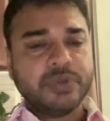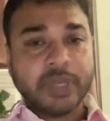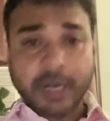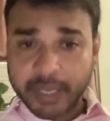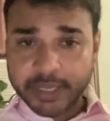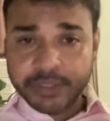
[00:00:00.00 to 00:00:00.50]

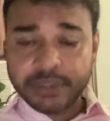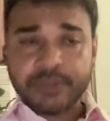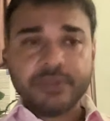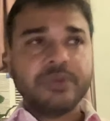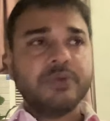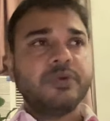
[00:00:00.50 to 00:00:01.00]
लड़ाई
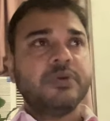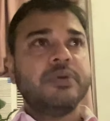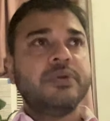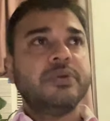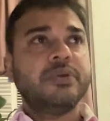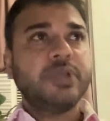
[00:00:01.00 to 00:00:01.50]

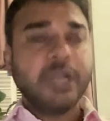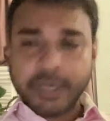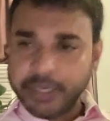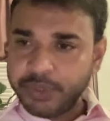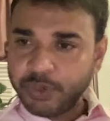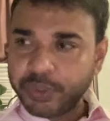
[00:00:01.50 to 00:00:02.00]

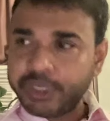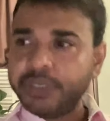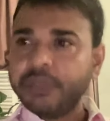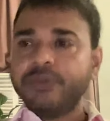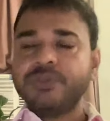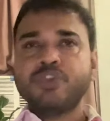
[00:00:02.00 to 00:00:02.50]
लड़नी होगी
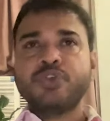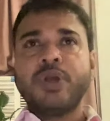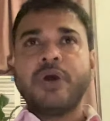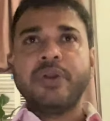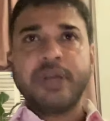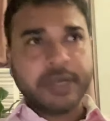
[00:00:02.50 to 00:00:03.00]

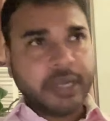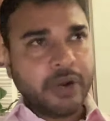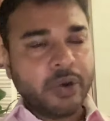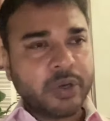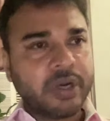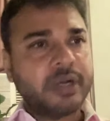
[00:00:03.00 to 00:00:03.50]
चुनाव लड़ना
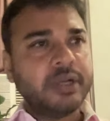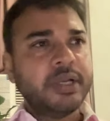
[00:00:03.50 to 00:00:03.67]
होगा